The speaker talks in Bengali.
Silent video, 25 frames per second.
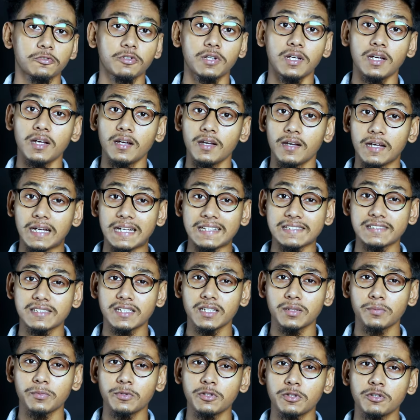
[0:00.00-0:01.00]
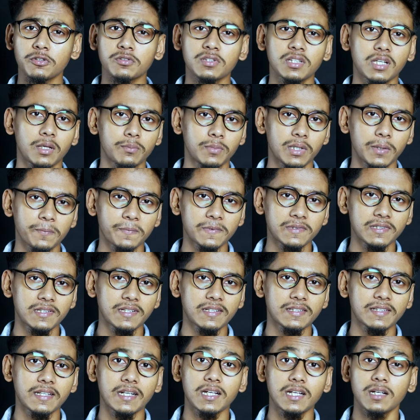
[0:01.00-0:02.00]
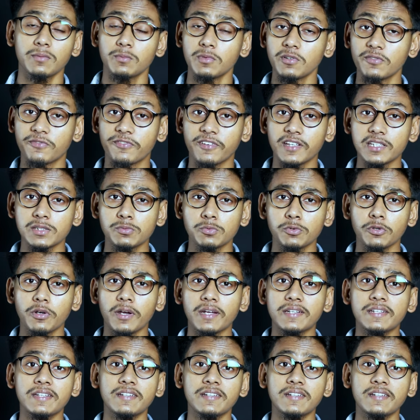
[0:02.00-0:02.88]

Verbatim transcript: বন্ধুরা আজকের ভিডিওতে আমি আপনাদেরকে দেখাবো ফেসবুক